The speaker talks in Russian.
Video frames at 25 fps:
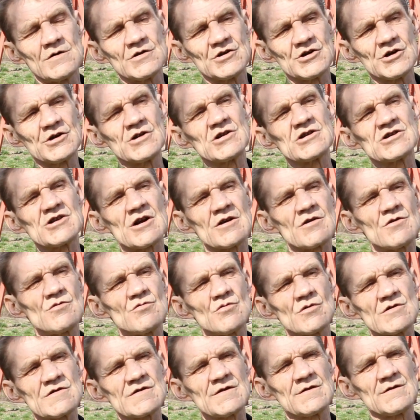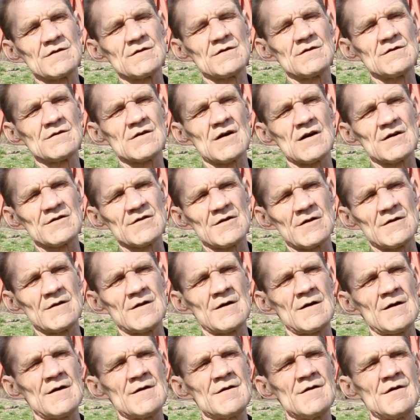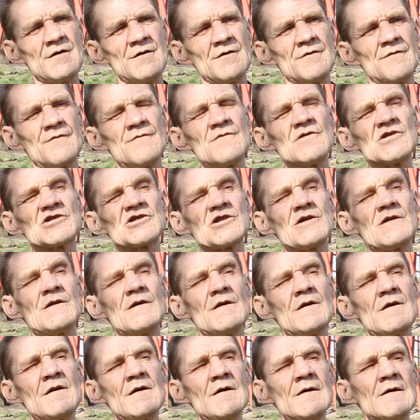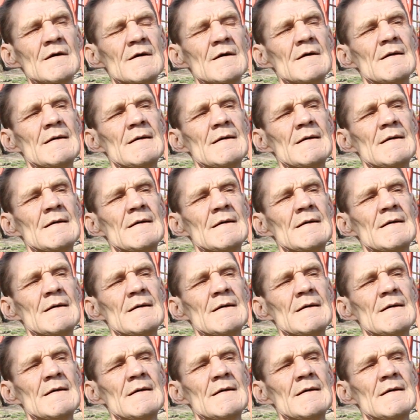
через Шахтерск, как-то они вышли и